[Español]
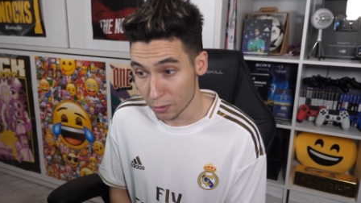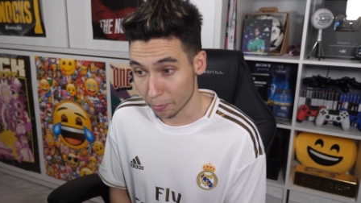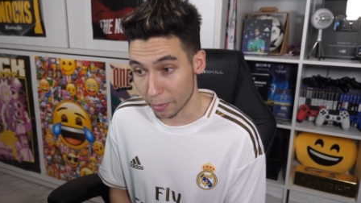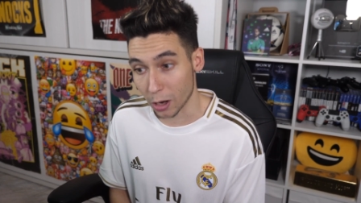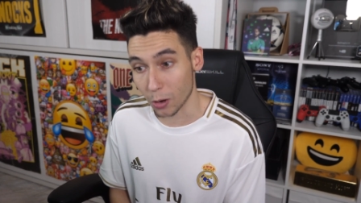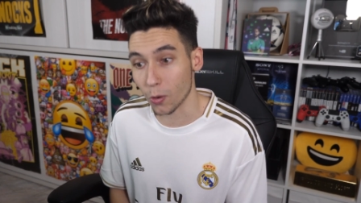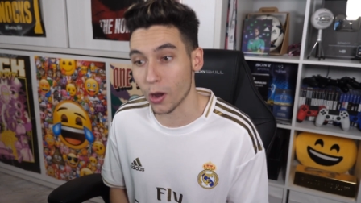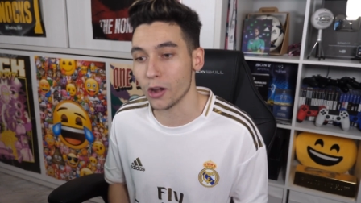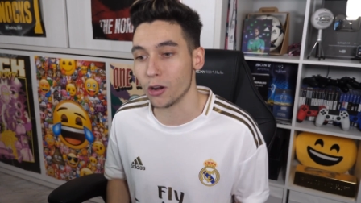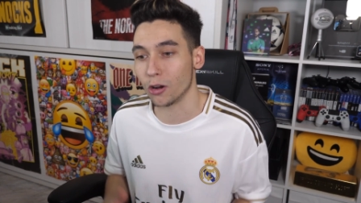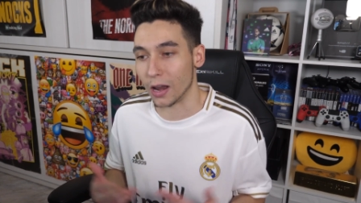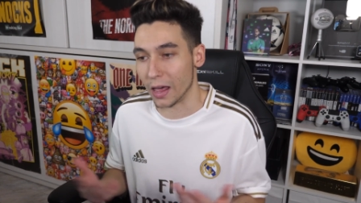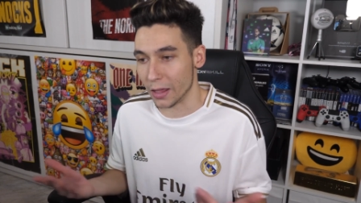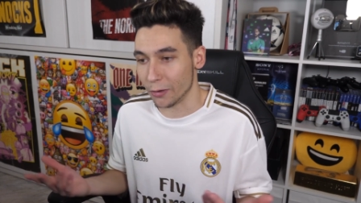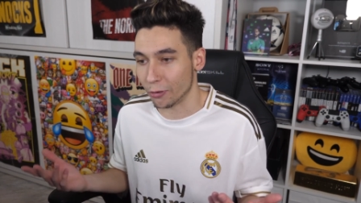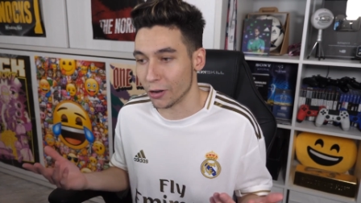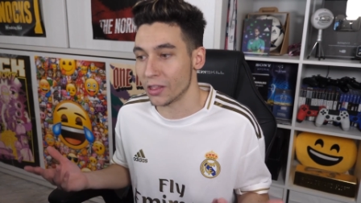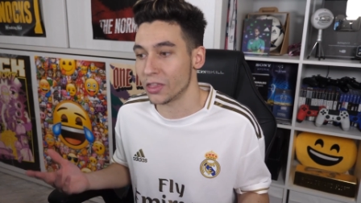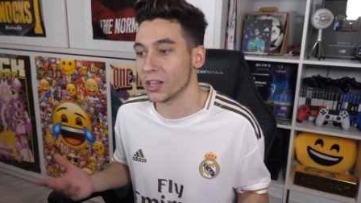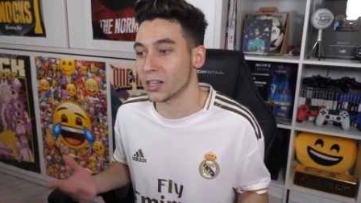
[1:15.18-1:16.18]
Pero bueno, la
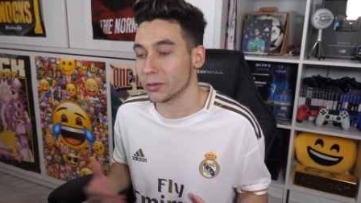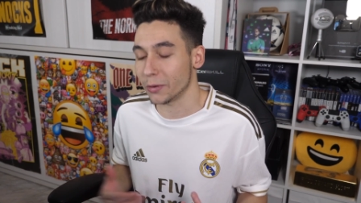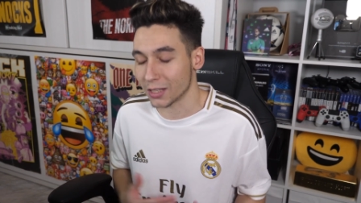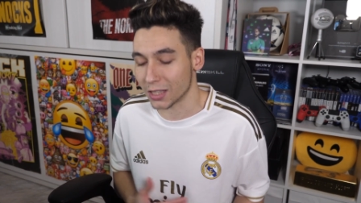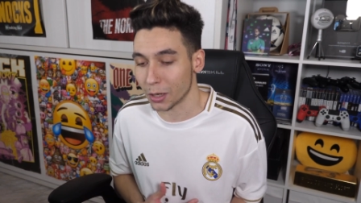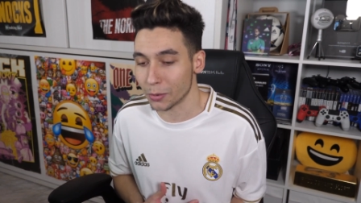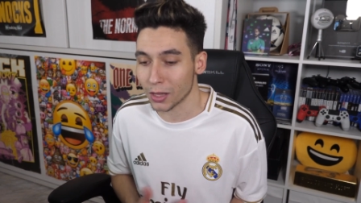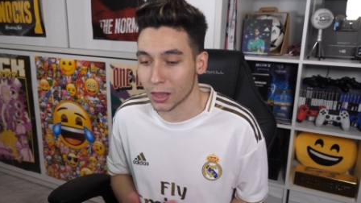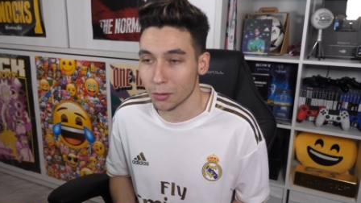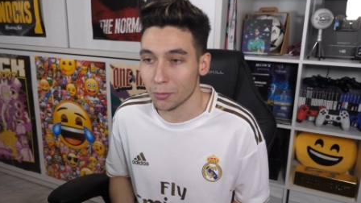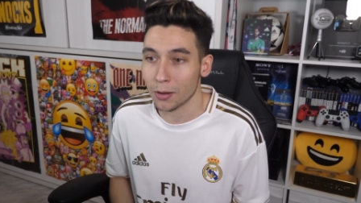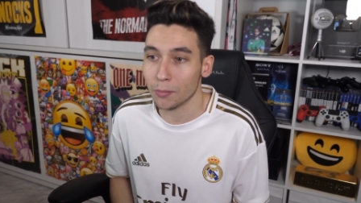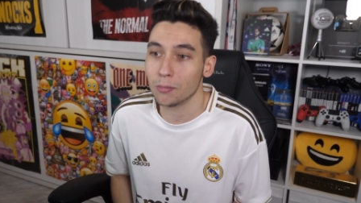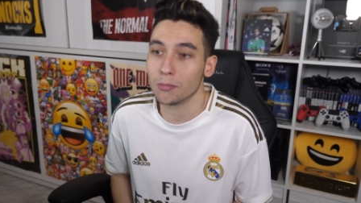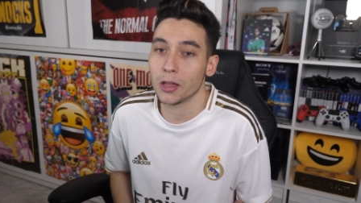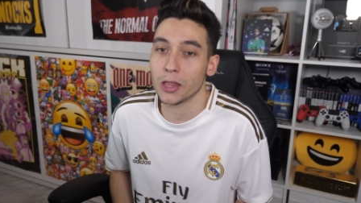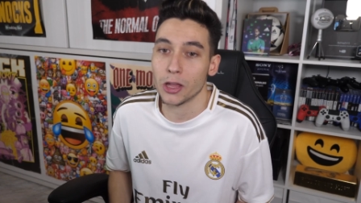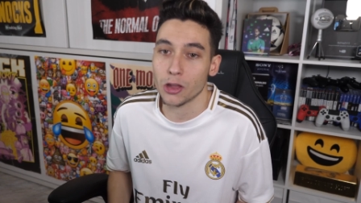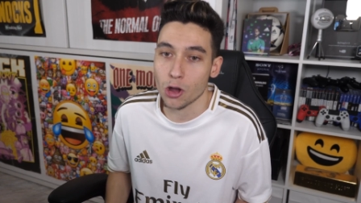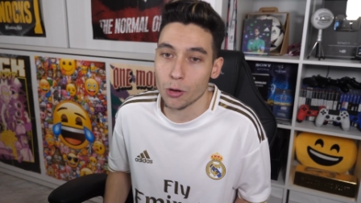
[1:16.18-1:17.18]
diferencia es que va a estar Benzema en
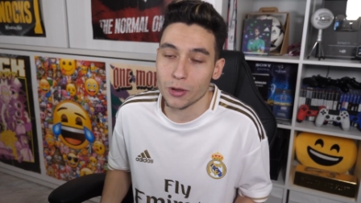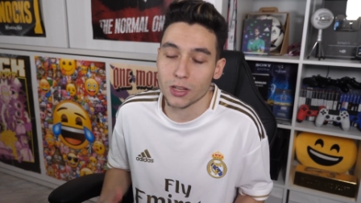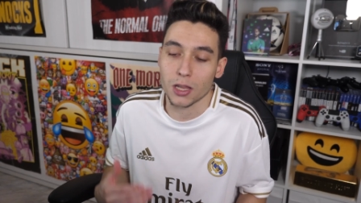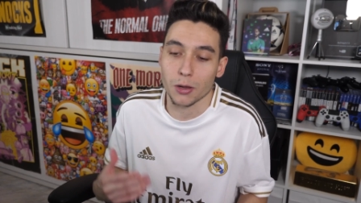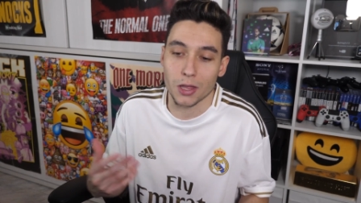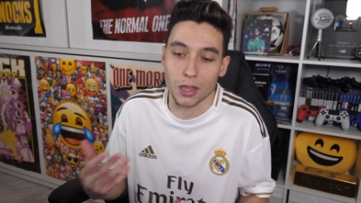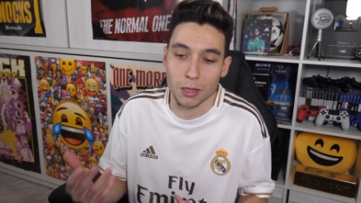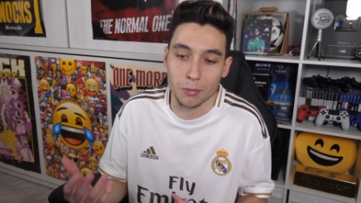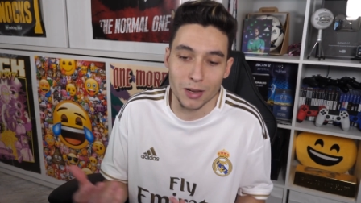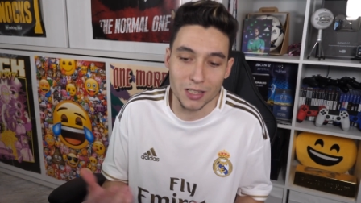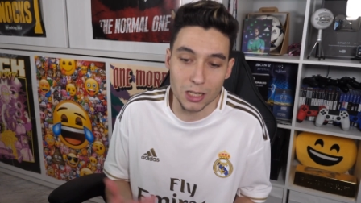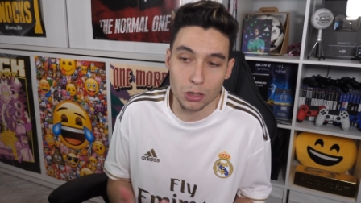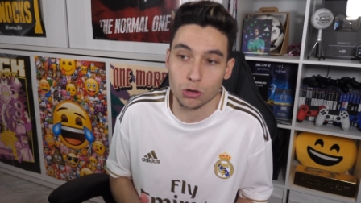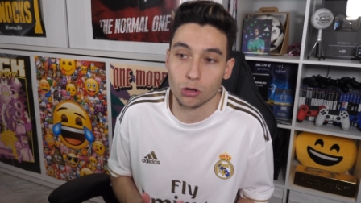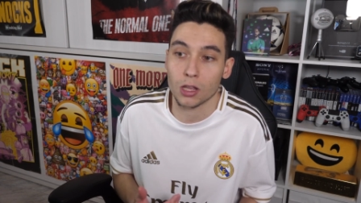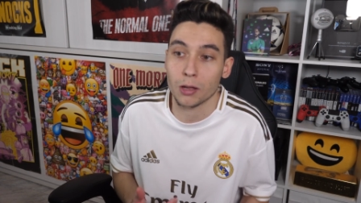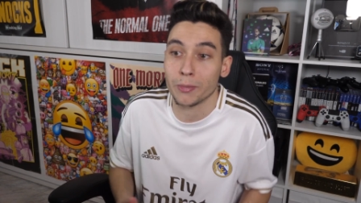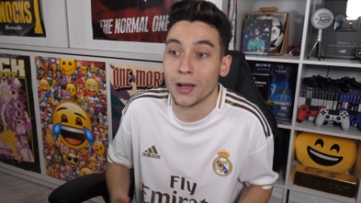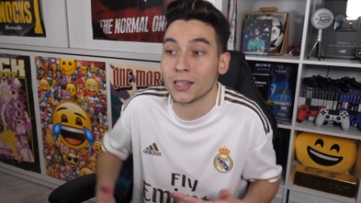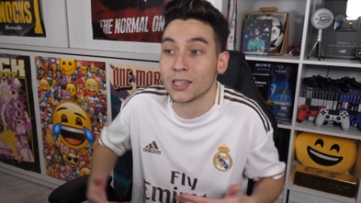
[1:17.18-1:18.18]
vez de Jovic, que Benzema se
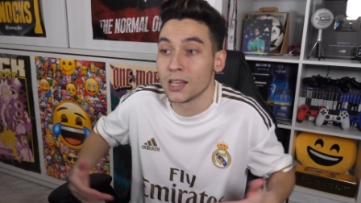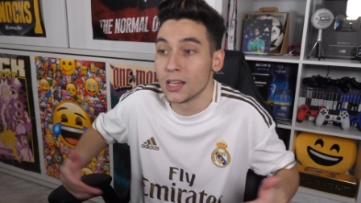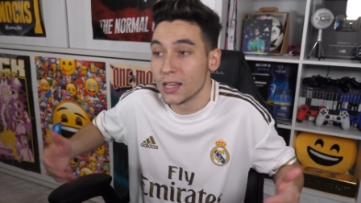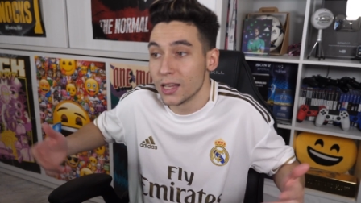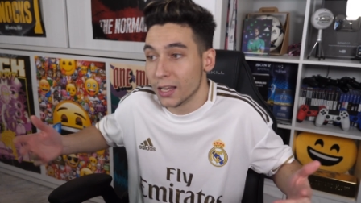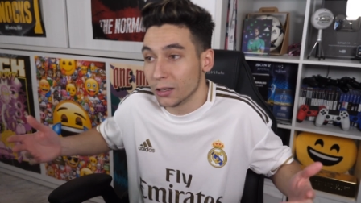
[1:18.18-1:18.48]
asocia más,